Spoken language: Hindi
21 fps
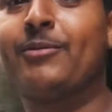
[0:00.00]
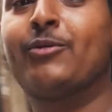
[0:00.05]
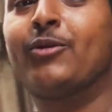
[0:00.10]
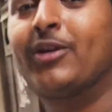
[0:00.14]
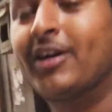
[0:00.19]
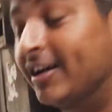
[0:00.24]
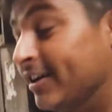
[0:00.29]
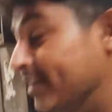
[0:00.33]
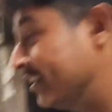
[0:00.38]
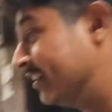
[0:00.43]
हम
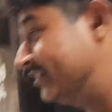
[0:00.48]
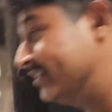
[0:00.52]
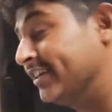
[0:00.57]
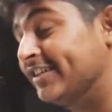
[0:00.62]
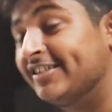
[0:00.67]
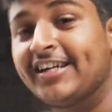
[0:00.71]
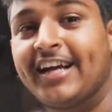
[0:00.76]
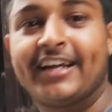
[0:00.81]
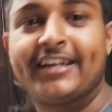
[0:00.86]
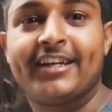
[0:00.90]
लोग घर के
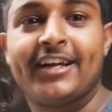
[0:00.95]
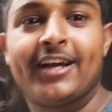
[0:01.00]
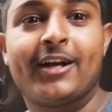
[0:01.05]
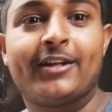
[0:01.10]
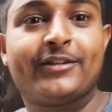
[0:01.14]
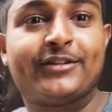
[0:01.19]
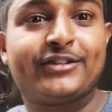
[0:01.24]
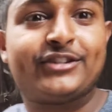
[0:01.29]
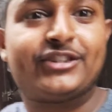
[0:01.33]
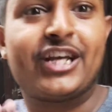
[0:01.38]
अंदर जाएंगे
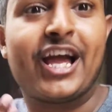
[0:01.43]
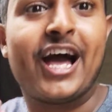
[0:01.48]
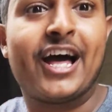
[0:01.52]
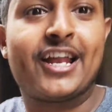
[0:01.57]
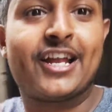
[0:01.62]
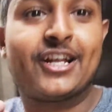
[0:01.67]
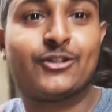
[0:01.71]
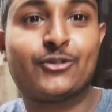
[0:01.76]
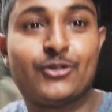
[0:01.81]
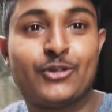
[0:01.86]

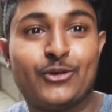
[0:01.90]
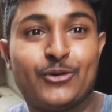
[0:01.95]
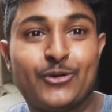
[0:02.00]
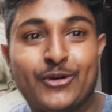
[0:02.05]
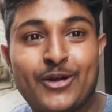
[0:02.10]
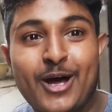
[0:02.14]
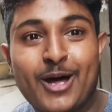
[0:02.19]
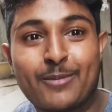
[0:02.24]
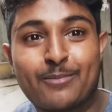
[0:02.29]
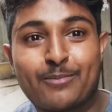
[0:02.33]
चेहरा तो
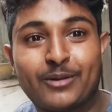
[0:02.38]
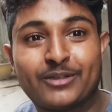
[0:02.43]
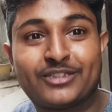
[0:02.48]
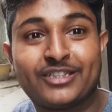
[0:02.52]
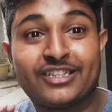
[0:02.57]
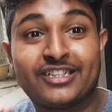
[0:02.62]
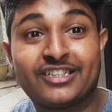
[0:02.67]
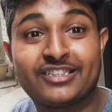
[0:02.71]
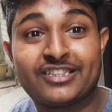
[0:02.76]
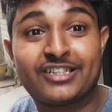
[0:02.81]
देखो यार
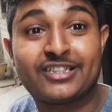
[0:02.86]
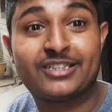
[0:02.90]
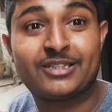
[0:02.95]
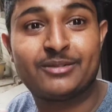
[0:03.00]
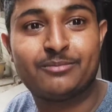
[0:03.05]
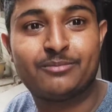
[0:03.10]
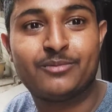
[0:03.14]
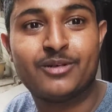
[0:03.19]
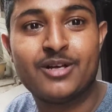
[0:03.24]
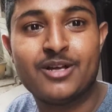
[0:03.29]
पसीना से
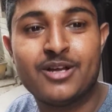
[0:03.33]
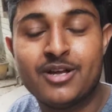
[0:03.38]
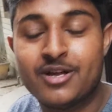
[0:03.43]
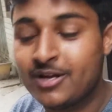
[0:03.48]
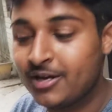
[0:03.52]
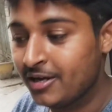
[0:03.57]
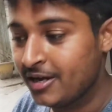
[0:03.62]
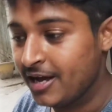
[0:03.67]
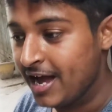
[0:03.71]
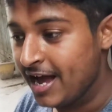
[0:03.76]
एकदम
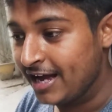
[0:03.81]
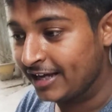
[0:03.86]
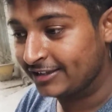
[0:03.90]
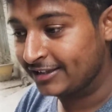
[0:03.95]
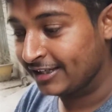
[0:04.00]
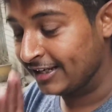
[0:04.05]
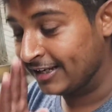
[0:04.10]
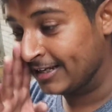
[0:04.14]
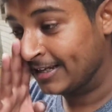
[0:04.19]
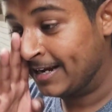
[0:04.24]

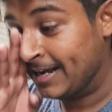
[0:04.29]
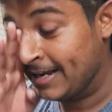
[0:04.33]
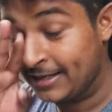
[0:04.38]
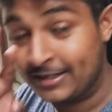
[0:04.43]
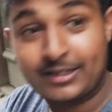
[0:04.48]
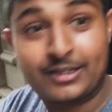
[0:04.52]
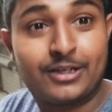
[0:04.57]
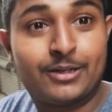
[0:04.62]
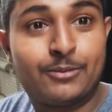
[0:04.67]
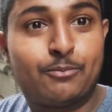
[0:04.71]
ऐसा लग रहा है
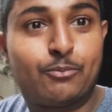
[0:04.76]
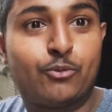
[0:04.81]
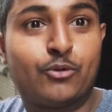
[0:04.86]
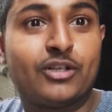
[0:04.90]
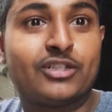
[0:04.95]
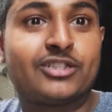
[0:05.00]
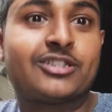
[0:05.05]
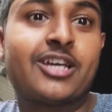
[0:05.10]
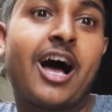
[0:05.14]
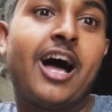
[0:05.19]
कि
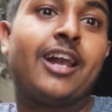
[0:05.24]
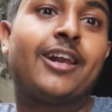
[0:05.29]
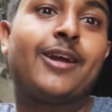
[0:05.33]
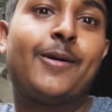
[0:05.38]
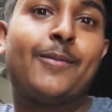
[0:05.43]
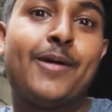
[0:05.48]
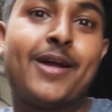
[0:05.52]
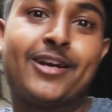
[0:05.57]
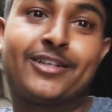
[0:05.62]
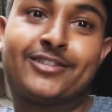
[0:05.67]
पूरे साल
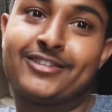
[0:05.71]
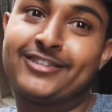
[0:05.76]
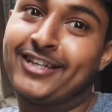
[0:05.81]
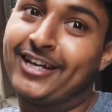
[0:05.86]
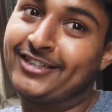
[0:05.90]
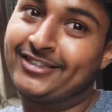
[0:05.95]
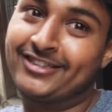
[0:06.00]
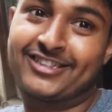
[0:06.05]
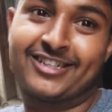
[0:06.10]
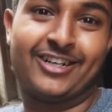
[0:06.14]
का मैं
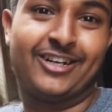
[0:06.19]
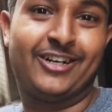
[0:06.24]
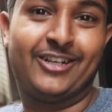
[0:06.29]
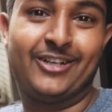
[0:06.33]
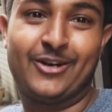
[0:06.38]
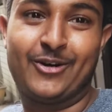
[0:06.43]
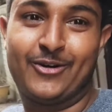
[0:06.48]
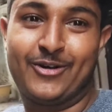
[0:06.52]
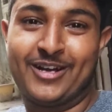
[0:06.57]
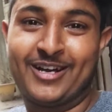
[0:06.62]
एक्सरसाइज कर
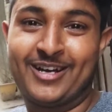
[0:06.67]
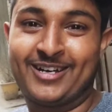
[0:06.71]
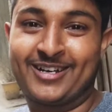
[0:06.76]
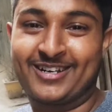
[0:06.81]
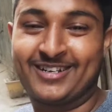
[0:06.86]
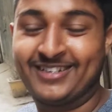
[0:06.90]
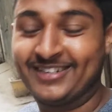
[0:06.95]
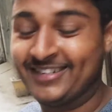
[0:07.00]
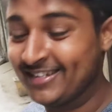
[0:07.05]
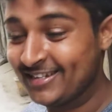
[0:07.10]
लिया हूँ
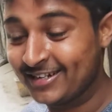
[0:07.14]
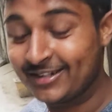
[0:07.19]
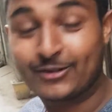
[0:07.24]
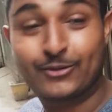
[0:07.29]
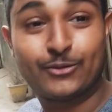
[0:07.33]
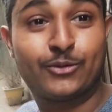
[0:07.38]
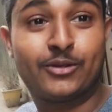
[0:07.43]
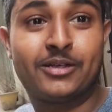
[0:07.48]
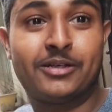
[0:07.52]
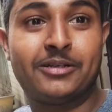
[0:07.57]
यार
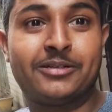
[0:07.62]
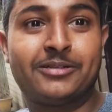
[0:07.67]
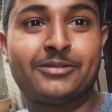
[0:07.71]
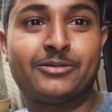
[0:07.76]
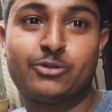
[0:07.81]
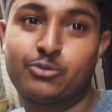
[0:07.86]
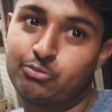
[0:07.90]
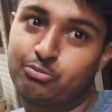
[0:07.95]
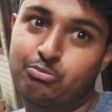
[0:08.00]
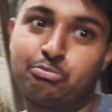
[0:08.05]
क्योंकि
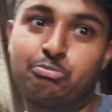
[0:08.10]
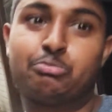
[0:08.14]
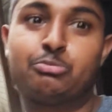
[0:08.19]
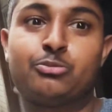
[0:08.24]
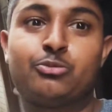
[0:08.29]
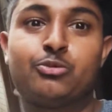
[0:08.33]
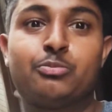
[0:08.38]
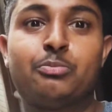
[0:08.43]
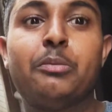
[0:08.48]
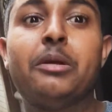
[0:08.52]

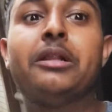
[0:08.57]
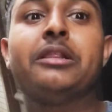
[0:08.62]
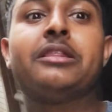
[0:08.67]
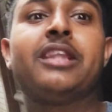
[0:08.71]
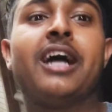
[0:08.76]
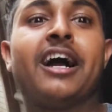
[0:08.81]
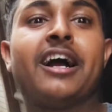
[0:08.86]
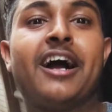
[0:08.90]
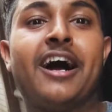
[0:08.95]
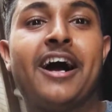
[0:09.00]

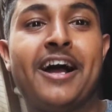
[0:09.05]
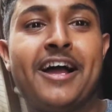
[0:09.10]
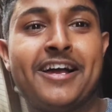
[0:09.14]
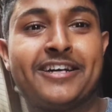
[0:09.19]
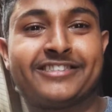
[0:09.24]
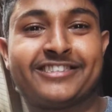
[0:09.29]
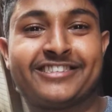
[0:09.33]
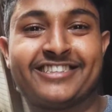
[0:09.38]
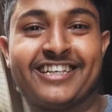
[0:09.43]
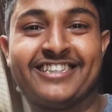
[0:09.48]
मिलता कहाँ है
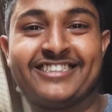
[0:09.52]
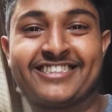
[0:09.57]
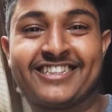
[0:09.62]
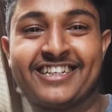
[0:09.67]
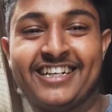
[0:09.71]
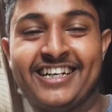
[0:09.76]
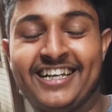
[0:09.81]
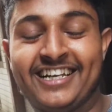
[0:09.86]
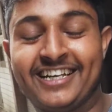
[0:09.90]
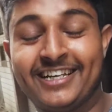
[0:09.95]
एक्सरसाइज
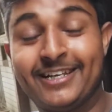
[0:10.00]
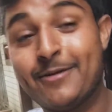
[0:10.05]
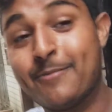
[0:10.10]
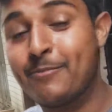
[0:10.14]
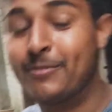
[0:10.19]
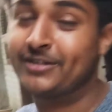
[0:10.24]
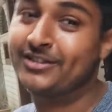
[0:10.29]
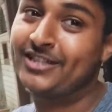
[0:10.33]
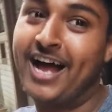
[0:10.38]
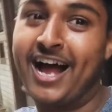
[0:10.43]
करने के लिए
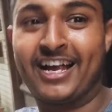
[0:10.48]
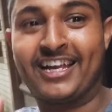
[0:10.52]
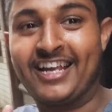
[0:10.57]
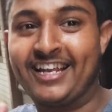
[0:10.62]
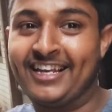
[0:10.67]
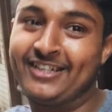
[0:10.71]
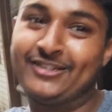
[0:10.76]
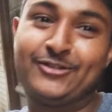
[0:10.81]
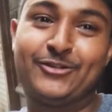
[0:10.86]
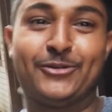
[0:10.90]
मज़ा आ
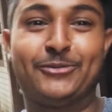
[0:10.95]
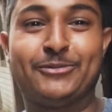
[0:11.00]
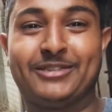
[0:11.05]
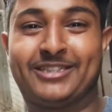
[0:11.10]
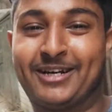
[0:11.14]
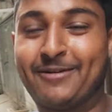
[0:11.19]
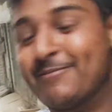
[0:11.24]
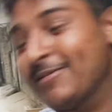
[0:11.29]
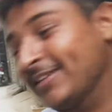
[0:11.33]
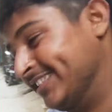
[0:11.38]
गया लेकिन जो भी
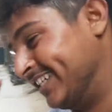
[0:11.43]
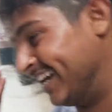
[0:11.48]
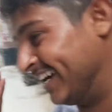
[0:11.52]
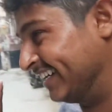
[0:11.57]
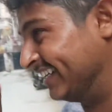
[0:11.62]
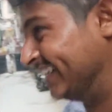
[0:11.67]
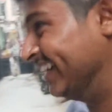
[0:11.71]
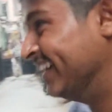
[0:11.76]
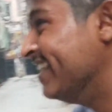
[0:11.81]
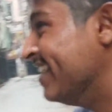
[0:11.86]
था मज़ा आ
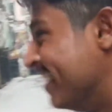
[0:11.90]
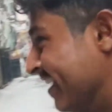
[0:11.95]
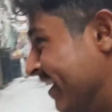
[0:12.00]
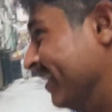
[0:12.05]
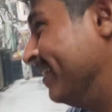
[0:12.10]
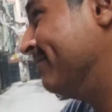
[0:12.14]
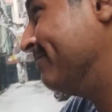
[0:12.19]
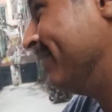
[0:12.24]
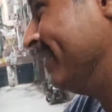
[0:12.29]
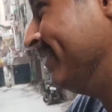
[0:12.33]
गया
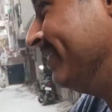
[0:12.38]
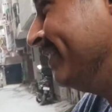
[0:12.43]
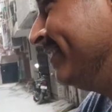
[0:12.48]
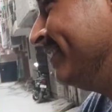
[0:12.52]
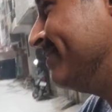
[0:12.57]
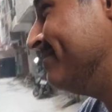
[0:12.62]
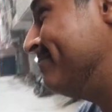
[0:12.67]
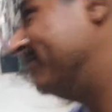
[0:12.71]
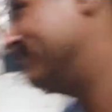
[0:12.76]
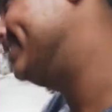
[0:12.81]
अरे भाई
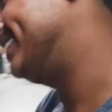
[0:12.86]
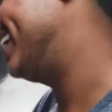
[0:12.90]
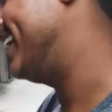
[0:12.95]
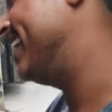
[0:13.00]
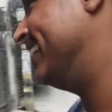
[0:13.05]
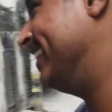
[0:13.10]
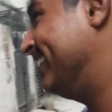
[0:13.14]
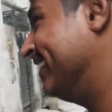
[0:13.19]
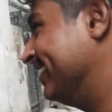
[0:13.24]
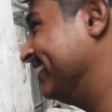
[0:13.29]
मज़ा
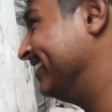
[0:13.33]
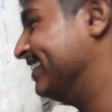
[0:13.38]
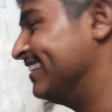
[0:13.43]
आया ना